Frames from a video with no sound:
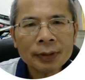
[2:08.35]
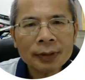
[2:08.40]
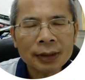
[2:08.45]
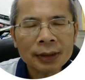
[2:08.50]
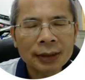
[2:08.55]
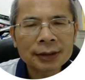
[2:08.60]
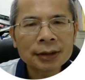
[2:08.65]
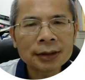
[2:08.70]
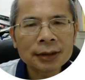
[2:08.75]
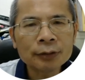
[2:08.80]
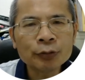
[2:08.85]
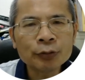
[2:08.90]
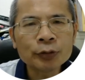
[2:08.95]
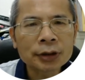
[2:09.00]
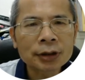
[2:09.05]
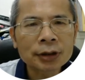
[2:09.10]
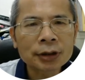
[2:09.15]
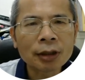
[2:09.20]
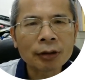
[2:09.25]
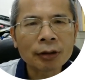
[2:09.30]
你支付
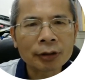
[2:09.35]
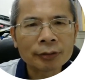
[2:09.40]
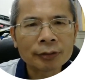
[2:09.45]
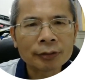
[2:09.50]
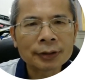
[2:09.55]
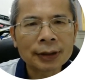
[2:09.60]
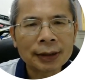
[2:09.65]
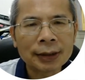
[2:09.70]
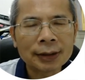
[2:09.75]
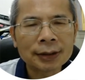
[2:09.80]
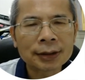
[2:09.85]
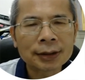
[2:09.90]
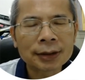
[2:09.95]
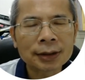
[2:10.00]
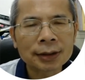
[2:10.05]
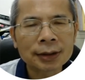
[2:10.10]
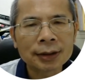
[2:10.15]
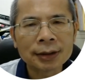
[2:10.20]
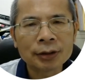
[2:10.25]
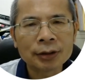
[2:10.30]
之后，尤其
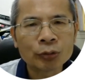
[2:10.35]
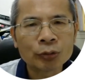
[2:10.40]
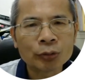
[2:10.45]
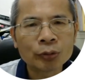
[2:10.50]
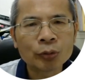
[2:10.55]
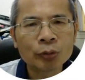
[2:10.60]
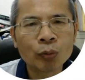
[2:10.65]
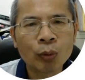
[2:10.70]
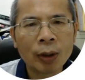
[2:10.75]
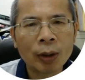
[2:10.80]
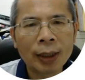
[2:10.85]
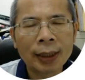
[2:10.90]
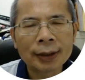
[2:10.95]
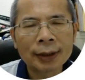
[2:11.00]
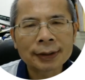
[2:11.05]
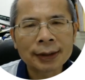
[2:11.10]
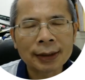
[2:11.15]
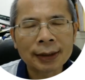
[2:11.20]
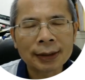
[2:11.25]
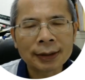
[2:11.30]
是如果
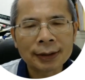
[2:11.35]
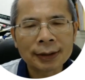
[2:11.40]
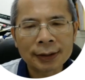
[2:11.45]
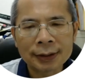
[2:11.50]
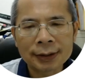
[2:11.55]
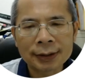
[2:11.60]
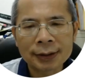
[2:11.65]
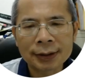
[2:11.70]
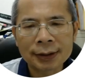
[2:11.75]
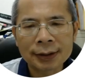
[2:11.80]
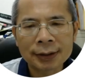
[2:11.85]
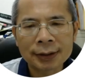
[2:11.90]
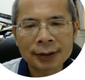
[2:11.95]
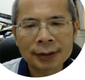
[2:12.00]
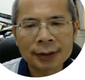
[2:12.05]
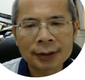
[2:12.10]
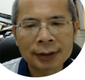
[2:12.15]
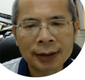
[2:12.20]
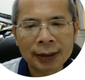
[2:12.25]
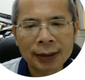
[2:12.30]
而且你
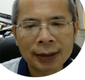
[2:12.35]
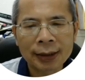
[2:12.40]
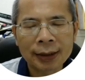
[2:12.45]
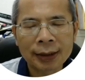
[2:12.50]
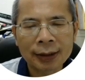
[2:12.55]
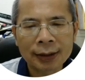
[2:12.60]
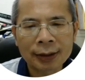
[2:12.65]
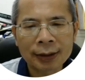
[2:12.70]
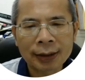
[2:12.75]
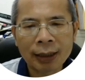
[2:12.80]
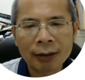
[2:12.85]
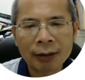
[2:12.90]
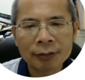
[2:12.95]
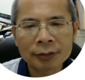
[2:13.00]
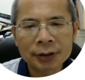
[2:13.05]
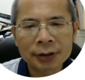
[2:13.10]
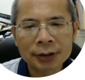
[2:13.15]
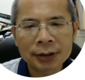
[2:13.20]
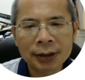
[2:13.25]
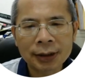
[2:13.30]
是那个
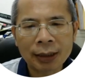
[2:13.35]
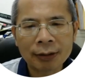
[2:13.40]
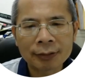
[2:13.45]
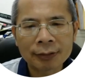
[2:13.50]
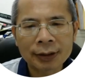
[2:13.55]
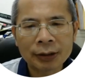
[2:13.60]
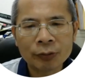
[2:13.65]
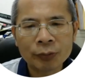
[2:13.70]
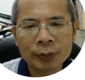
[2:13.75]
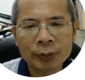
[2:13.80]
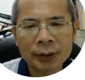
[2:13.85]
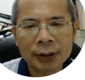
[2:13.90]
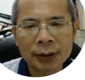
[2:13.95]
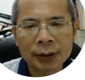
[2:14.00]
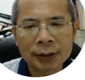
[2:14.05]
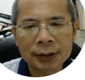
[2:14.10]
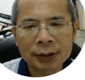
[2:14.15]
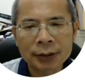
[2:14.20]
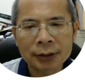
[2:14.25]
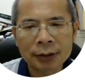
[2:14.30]
高高利率
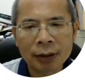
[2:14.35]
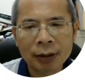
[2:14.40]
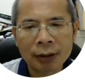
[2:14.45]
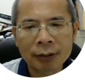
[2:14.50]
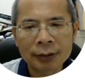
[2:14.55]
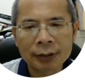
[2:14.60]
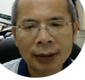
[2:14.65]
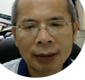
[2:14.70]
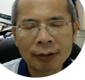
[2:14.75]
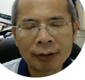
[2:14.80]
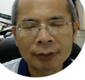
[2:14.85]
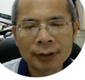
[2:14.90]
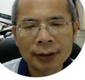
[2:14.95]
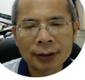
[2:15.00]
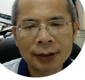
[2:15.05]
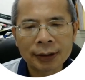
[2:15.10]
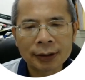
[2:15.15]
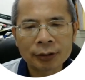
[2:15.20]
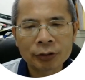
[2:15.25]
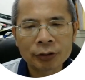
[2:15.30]
的时候，然后
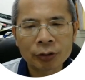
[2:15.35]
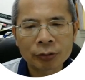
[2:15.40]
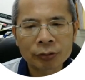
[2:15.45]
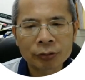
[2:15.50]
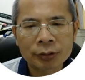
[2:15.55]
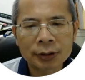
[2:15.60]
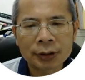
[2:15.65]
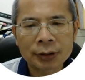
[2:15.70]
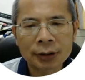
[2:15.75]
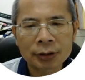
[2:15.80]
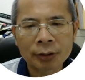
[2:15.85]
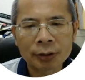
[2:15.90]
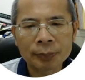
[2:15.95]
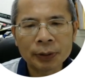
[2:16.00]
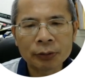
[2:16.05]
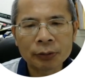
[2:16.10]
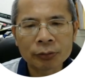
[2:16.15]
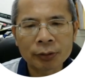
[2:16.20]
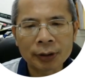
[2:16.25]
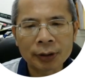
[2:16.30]
你就就说
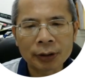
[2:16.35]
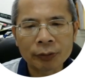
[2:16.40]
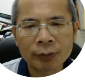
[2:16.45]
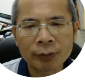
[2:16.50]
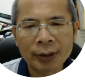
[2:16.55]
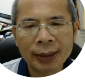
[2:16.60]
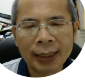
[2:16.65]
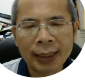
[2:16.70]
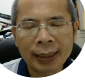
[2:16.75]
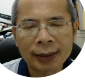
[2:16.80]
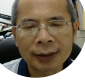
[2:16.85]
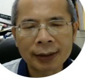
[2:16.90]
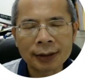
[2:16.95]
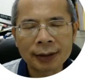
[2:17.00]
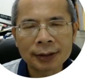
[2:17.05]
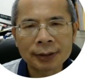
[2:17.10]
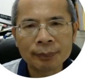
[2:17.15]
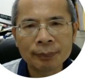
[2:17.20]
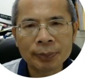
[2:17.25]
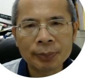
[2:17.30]
譬如说你原来可
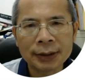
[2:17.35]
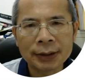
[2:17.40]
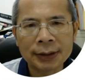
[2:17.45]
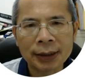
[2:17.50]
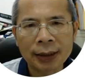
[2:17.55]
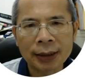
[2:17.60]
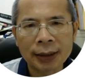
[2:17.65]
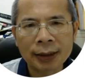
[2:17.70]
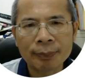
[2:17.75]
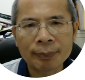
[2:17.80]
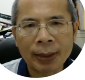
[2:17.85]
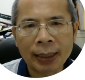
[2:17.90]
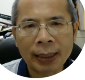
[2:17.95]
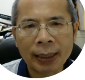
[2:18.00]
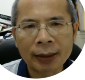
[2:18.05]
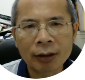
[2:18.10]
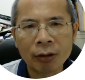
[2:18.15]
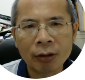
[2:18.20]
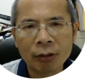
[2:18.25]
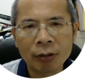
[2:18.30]
能是避险一
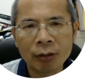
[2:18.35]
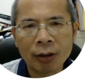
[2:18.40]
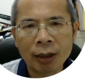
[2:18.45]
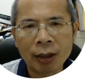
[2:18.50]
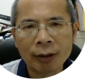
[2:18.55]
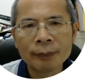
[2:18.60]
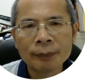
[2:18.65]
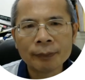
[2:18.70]
百口哈。